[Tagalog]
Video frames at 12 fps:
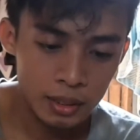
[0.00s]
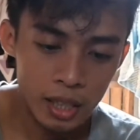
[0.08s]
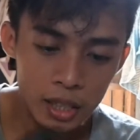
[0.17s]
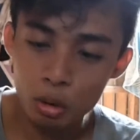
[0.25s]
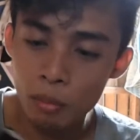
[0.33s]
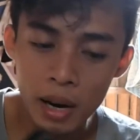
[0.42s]

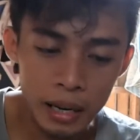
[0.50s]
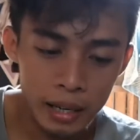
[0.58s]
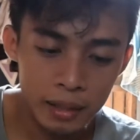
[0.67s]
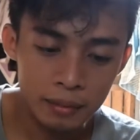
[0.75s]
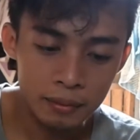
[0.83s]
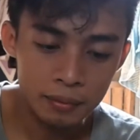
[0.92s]
Sana
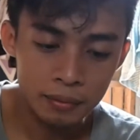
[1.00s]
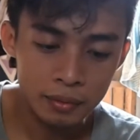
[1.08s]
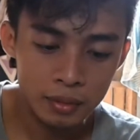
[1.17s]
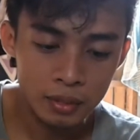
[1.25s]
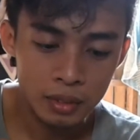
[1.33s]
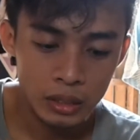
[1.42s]
gumana.
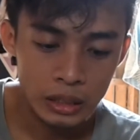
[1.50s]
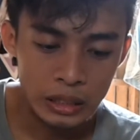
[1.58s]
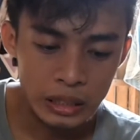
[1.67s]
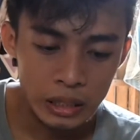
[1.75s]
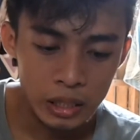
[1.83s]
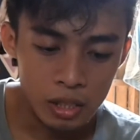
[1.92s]

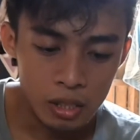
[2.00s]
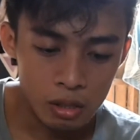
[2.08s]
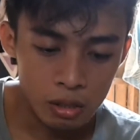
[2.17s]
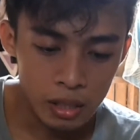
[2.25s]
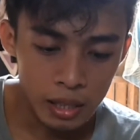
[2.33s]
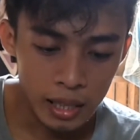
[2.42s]

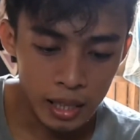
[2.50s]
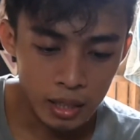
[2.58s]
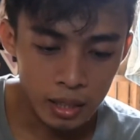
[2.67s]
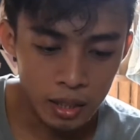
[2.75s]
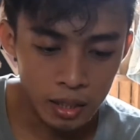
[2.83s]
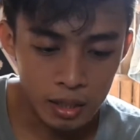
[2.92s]
So,
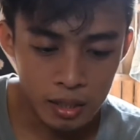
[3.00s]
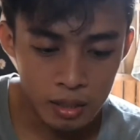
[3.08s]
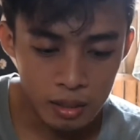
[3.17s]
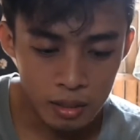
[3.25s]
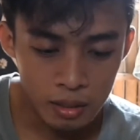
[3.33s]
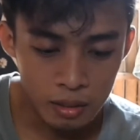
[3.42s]
lagyan natin guys.
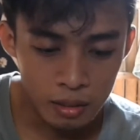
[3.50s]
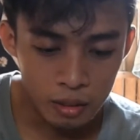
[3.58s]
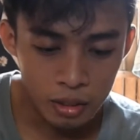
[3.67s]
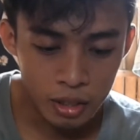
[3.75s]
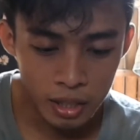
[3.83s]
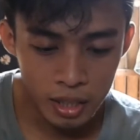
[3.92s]

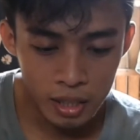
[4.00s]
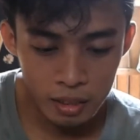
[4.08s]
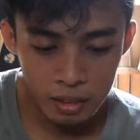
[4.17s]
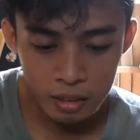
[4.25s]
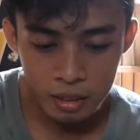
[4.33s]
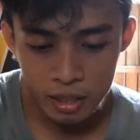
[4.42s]
Okay,
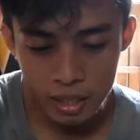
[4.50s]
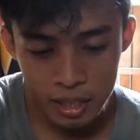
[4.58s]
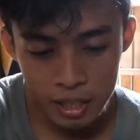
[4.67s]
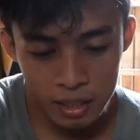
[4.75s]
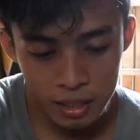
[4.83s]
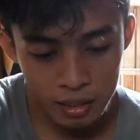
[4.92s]

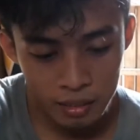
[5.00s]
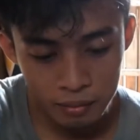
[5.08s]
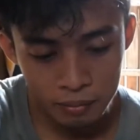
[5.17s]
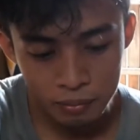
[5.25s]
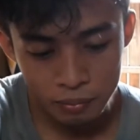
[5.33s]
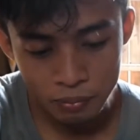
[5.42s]
okay.
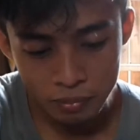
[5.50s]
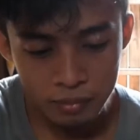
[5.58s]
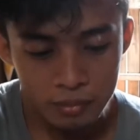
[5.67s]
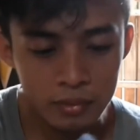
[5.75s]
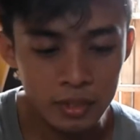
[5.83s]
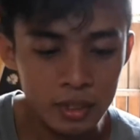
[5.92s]

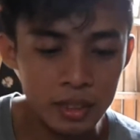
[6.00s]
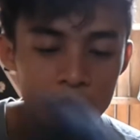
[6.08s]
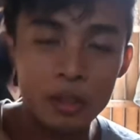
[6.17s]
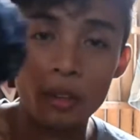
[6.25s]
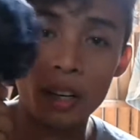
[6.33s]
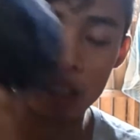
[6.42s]

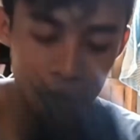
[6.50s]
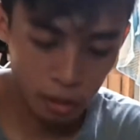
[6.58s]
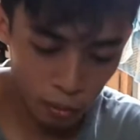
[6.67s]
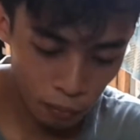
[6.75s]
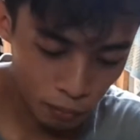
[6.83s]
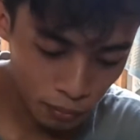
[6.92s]
So,
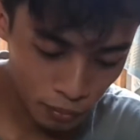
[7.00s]
ganito.